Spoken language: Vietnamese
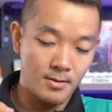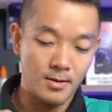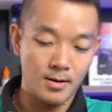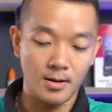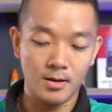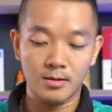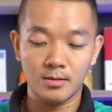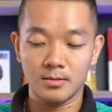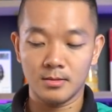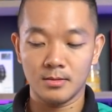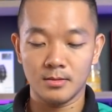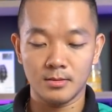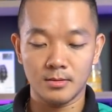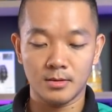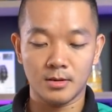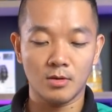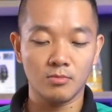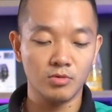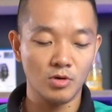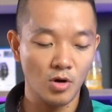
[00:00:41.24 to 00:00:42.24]
Đó,
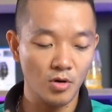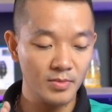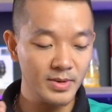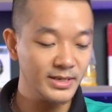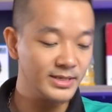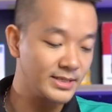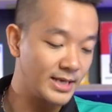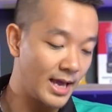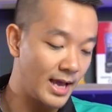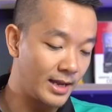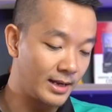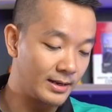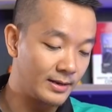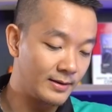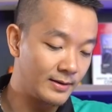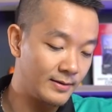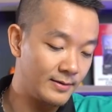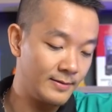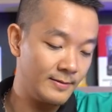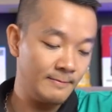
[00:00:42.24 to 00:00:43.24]
không có pin sạc.
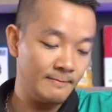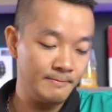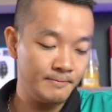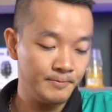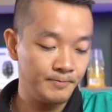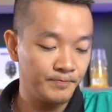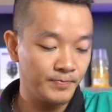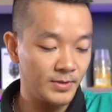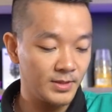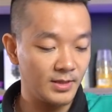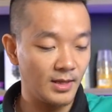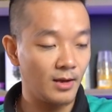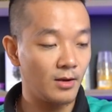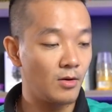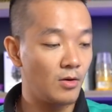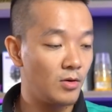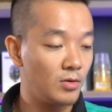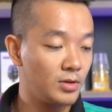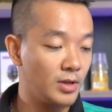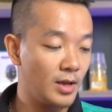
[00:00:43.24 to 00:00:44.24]
Sẽ
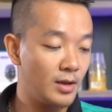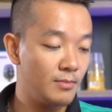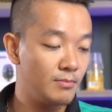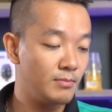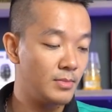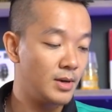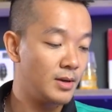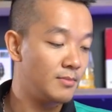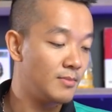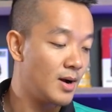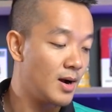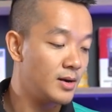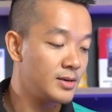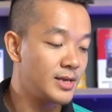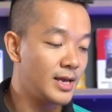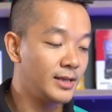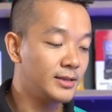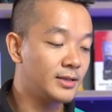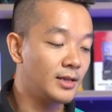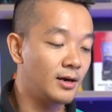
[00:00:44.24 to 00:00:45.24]
có thêm mớ
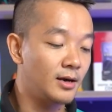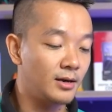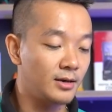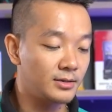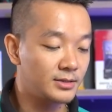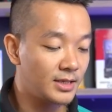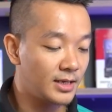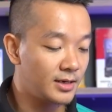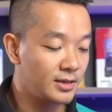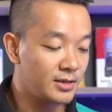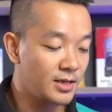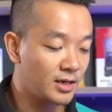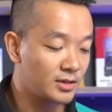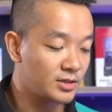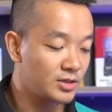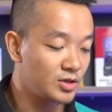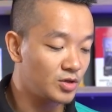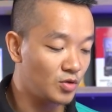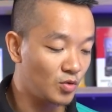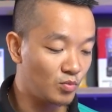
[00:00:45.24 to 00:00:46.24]
giấy tờ, sẽ đơn giản
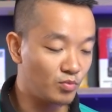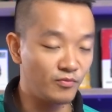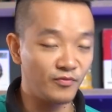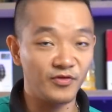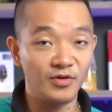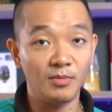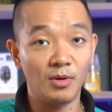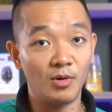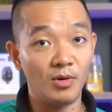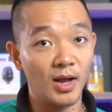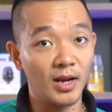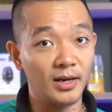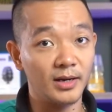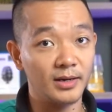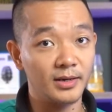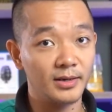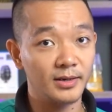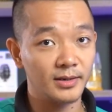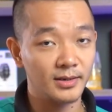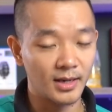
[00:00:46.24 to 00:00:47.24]
sử dụng, phiếu bảo hành,
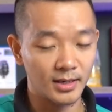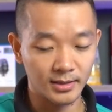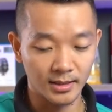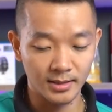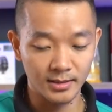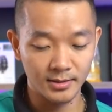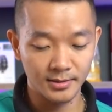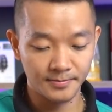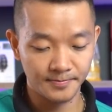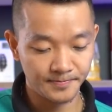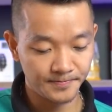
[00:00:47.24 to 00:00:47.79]
các thứ.